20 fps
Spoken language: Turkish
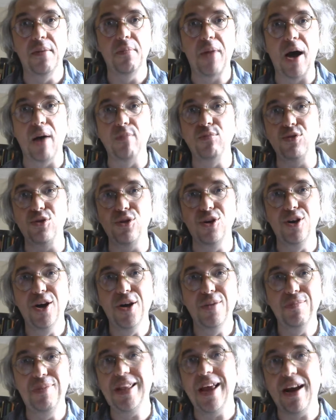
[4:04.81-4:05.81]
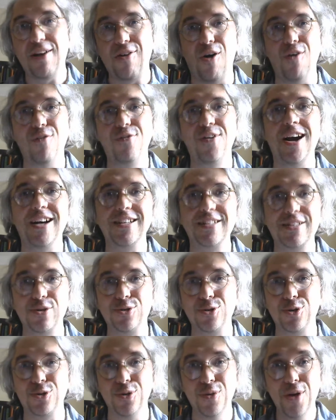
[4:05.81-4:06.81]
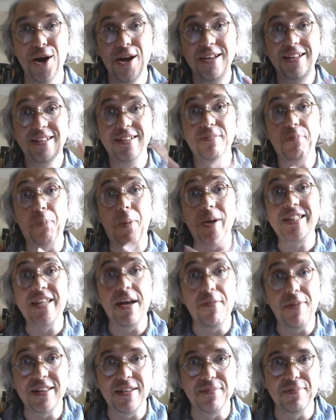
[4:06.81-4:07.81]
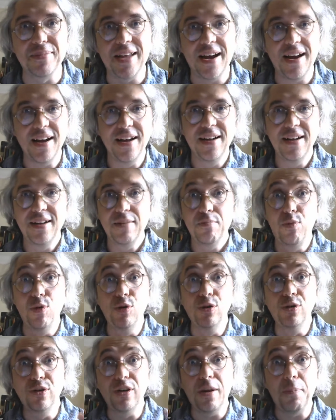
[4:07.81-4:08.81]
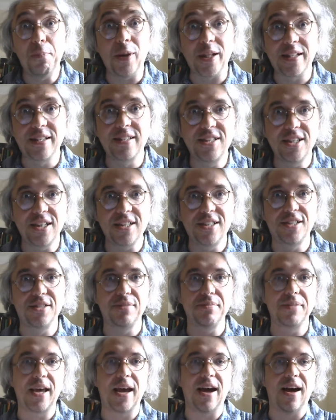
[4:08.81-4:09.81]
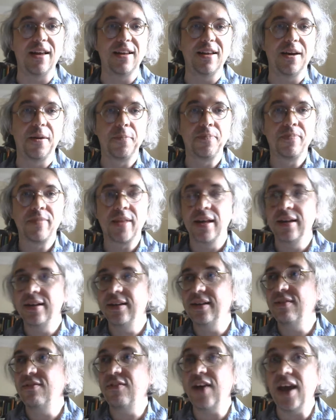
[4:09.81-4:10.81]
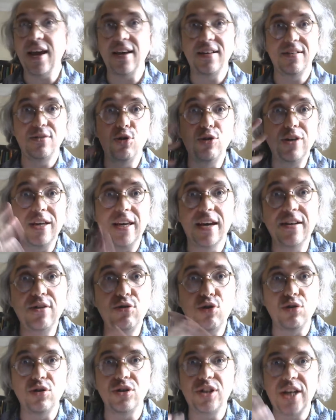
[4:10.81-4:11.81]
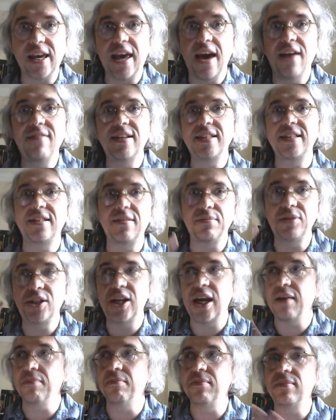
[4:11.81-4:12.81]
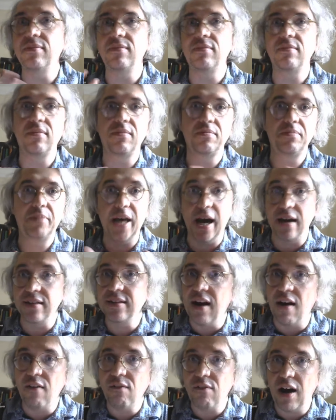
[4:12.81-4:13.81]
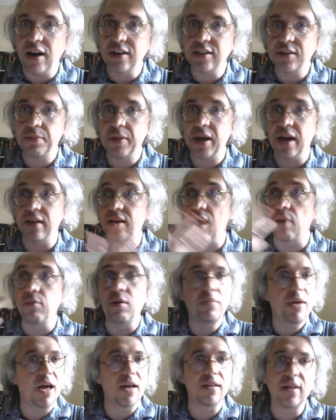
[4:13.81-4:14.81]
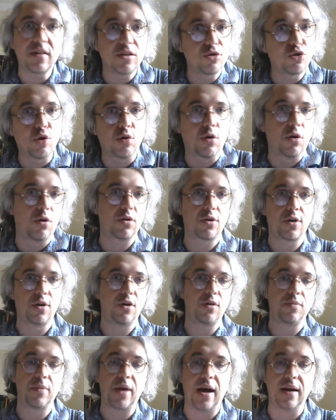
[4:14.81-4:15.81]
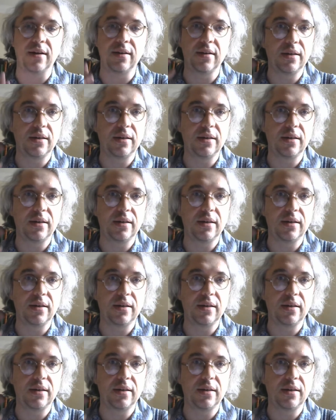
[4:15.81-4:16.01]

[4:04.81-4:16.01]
Ben bunu bir tek konferansta sonu basamadım da böyle patlayacak içimde yani. E, ve dö- geri dönecek hevesim şeyim bir yandan var bir yan ama bir yandan da çok korkuyorum yani.